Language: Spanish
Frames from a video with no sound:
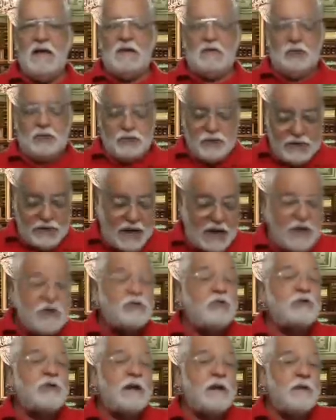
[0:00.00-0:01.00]
Entonces ya
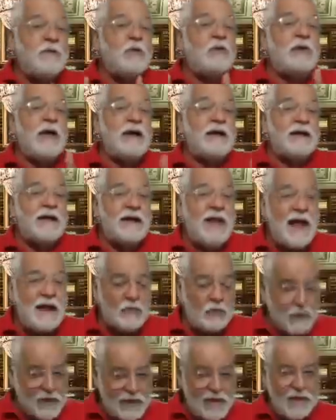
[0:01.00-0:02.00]
eso tenemos que
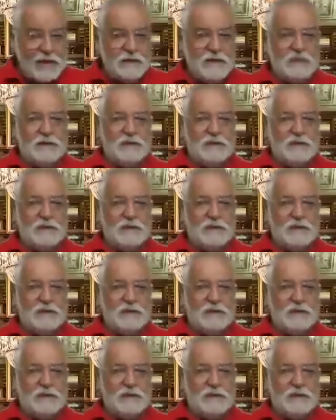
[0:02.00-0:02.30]
aclararlo, ¿verdad?